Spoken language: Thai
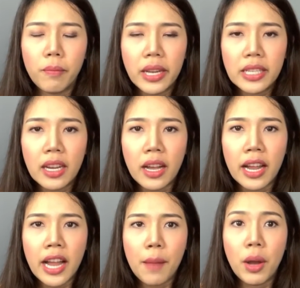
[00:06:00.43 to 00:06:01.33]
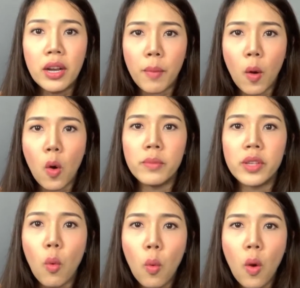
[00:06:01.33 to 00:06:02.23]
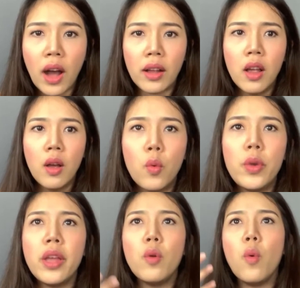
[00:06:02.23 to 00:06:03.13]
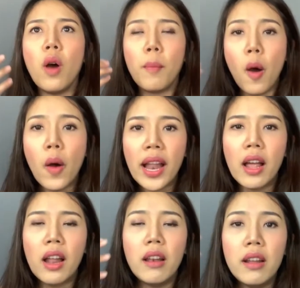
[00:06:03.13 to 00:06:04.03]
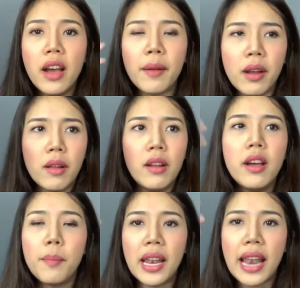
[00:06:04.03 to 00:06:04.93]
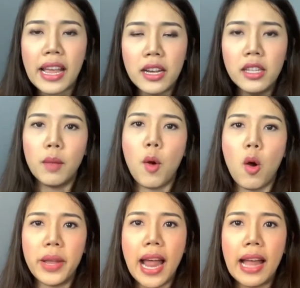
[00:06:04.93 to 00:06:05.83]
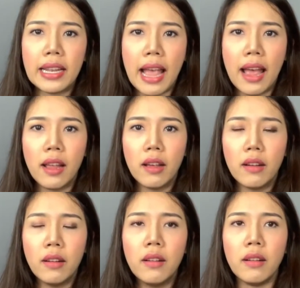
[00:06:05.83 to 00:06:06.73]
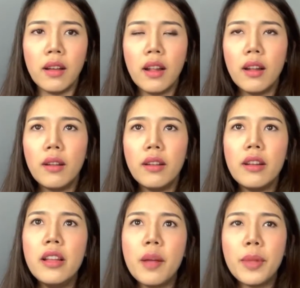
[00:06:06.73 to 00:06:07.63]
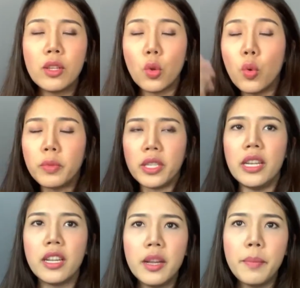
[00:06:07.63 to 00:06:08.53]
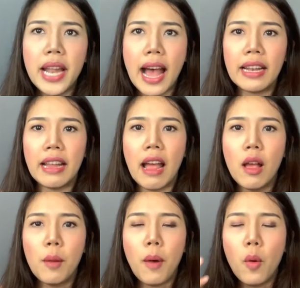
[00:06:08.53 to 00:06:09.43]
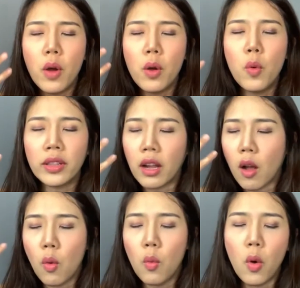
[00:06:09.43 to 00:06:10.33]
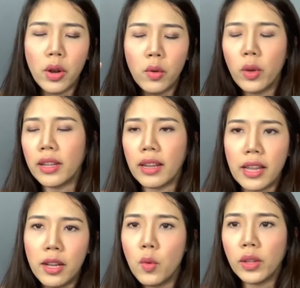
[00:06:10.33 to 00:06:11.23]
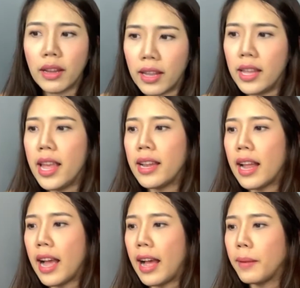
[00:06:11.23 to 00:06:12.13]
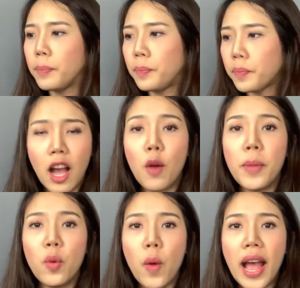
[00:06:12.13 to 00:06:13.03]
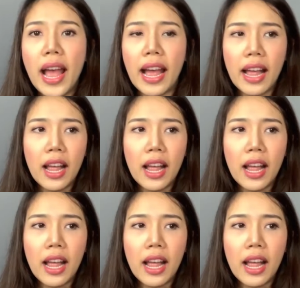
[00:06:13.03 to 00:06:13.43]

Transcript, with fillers: มันจะเกิดอาการผะอืดผะอมจะอ้วกเวียนหัวเพราะว่าเลือดเลือดมันไหลขึ้นสมองไม่ทันไงเออเลือดมันสูบฉีดขึ้นไม่ทันไงเพราะว่ามัวแต่กังวลมัวแต่คิดมัวแต่เครียดนะคะเอาเป็นว่า